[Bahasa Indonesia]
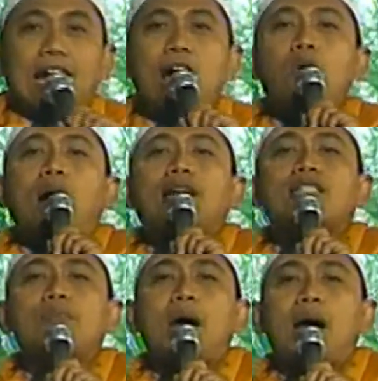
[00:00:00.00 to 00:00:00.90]
Lau
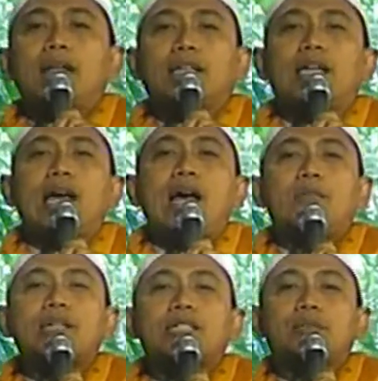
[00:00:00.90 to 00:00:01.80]
asma'tina
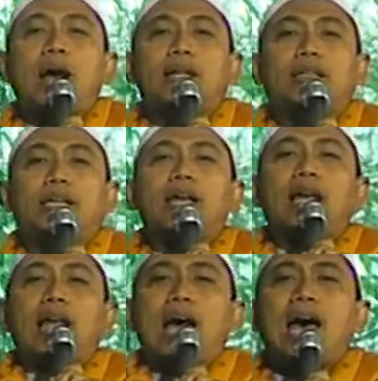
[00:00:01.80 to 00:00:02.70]

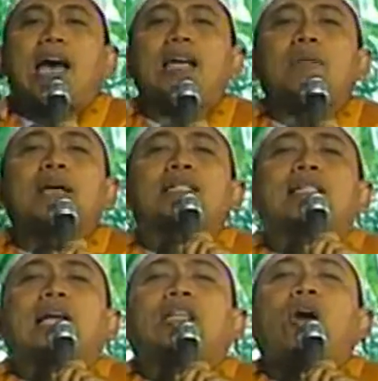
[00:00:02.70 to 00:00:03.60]
masma'tinal an
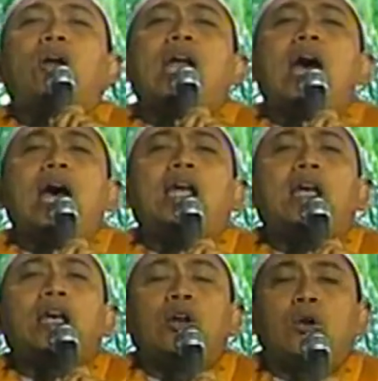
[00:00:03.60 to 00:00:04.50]
mastatokna
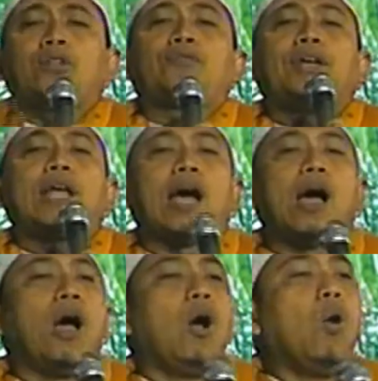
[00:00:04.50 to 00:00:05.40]
an nutfina
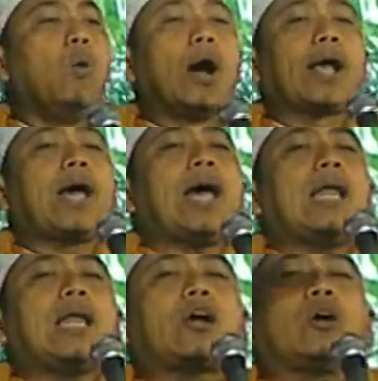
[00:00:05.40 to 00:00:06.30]
wa
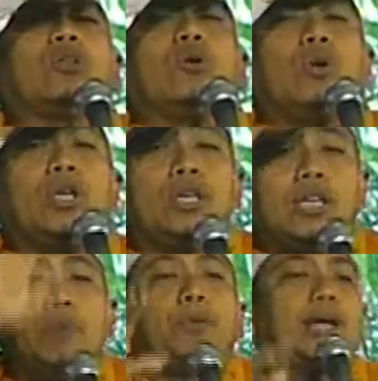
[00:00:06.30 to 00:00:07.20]
kana qad
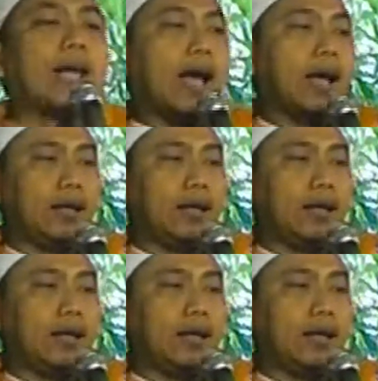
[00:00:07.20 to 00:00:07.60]
ghayyibna.